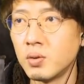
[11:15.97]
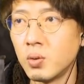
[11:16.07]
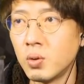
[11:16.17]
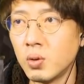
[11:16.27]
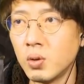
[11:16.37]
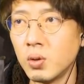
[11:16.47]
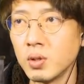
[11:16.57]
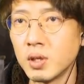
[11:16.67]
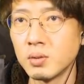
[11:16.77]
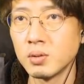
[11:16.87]
ほうほうほう
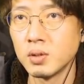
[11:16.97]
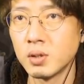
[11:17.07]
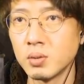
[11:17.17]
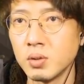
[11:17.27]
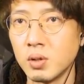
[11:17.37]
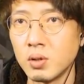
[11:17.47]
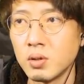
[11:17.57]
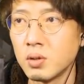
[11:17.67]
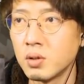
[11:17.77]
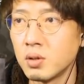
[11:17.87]
ほう、なるほどなるほど、
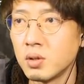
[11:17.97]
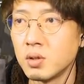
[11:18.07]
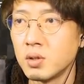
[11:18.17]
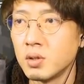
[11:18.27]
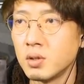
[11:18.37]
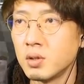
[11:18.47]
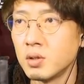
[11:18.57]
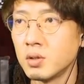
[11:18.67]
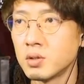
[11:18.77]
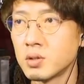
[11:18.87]

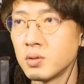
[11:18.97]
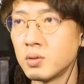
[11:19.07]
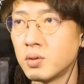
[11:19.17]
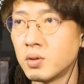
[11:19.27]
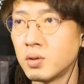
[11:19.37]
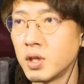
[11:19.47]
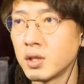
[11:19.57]
そ